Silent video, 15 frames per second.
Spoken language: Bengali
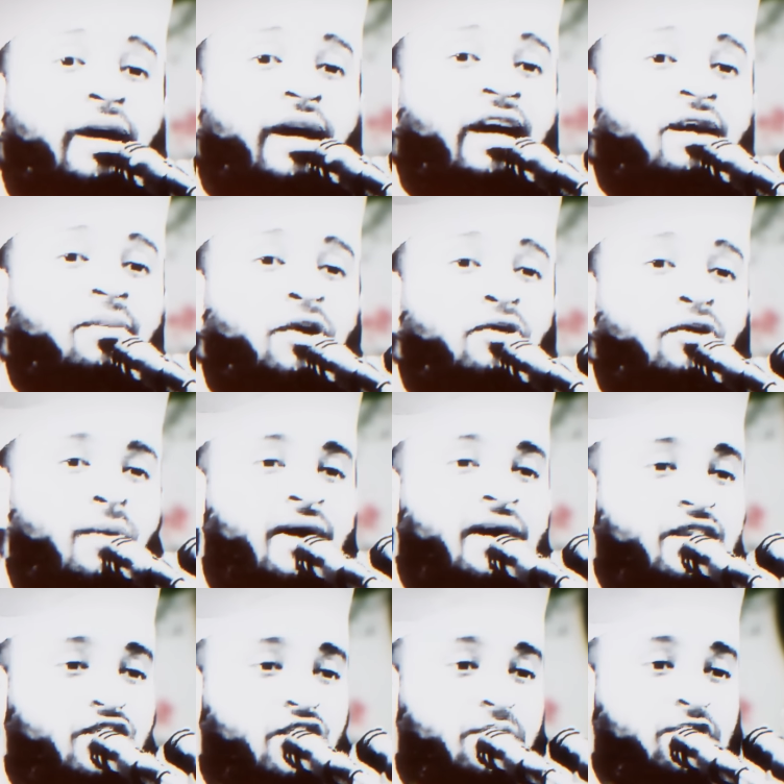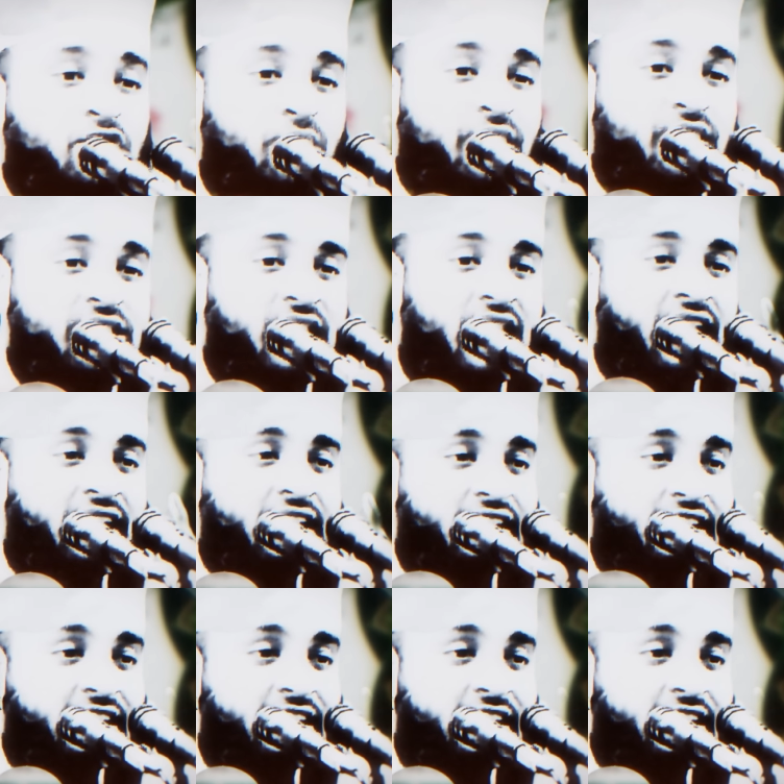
মেঘের মতো আমাকে সব সময় ছায়া